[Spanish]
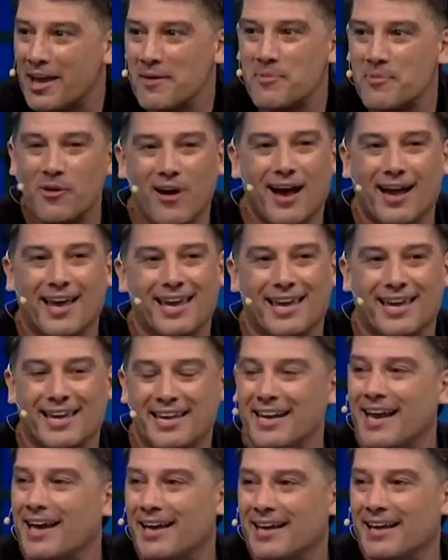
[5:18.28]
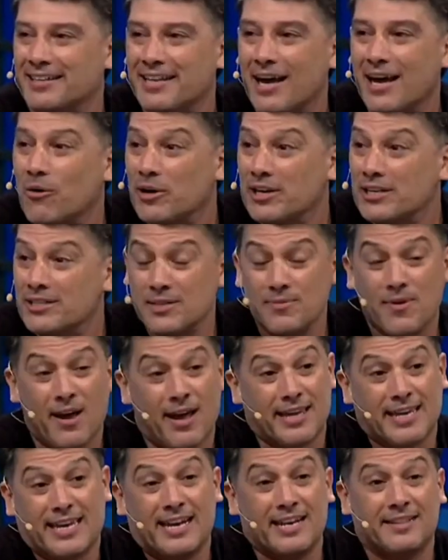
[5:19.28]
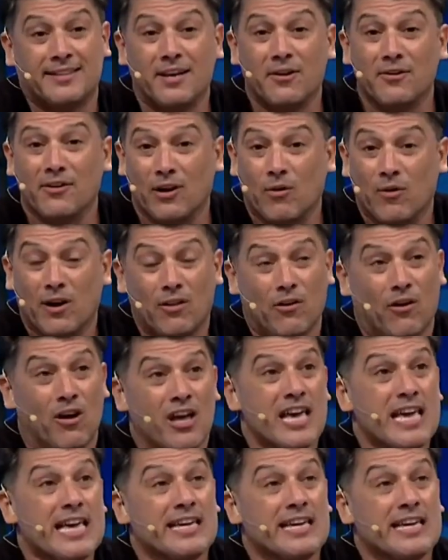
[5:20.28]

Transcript: una época que, era, estaba buenísima y que les trae un recuerdo